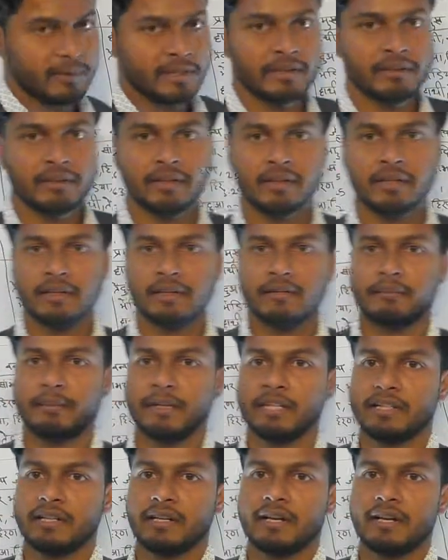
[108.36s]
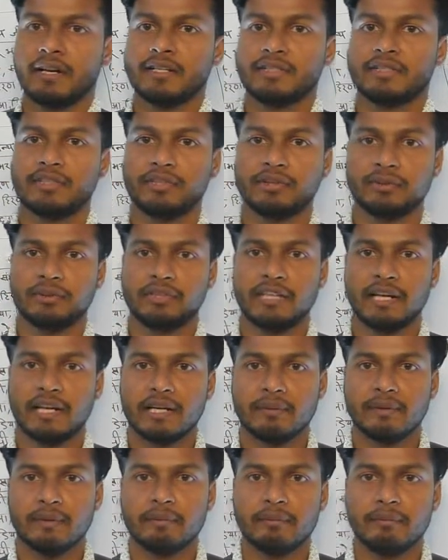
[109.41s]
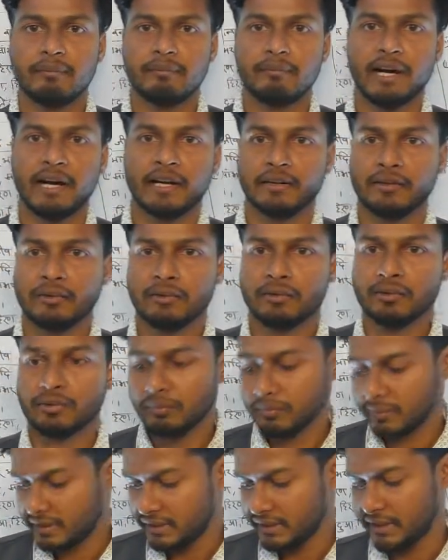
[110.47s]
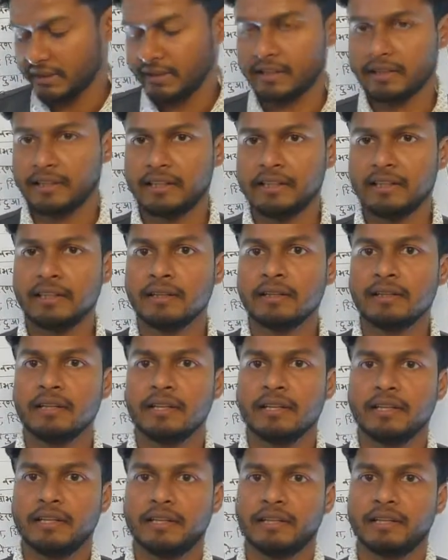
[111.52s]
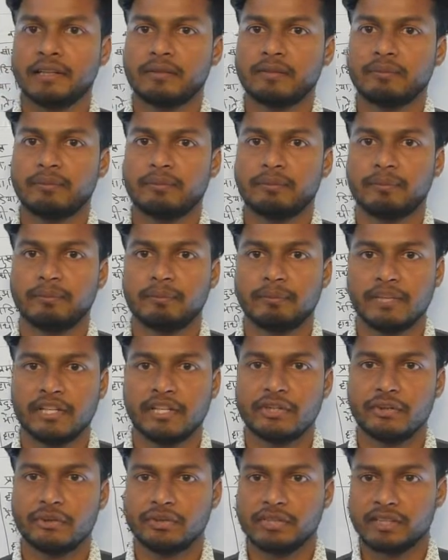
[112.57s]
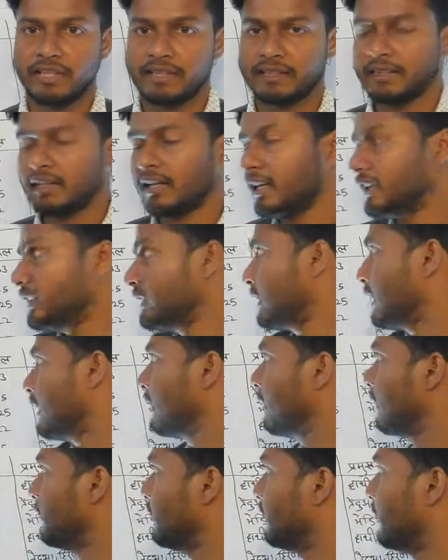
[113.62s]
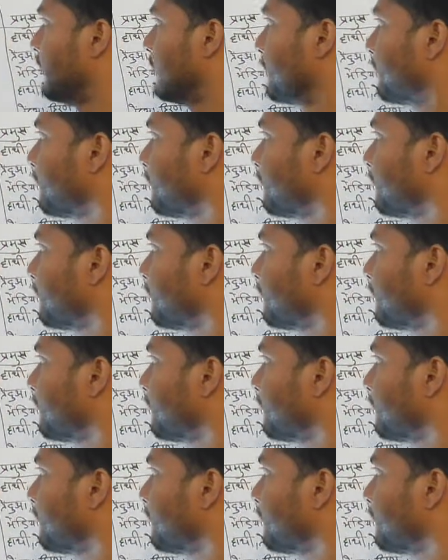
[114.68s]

में बेतला राष्ट्रीय उद्यान में बाघों को बचाने के लिए एक परियोजना चलाई जा रही है